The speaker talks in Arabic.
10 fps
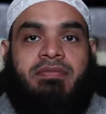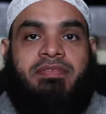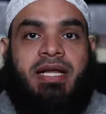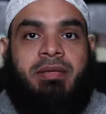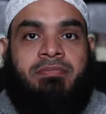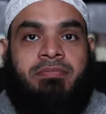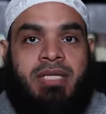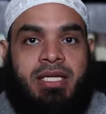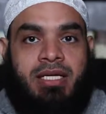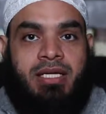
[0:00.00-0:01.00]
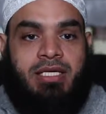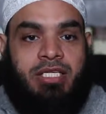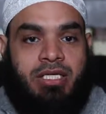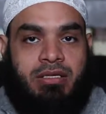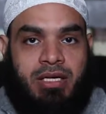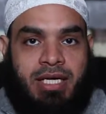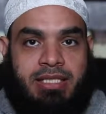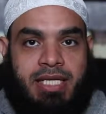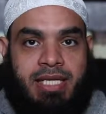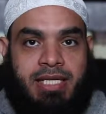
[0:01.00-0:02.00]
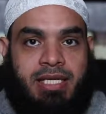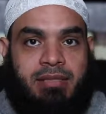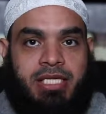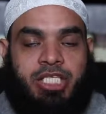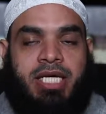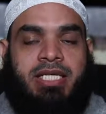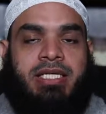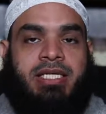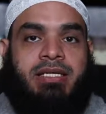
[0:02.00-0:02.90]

فلما رأت هذا المشهد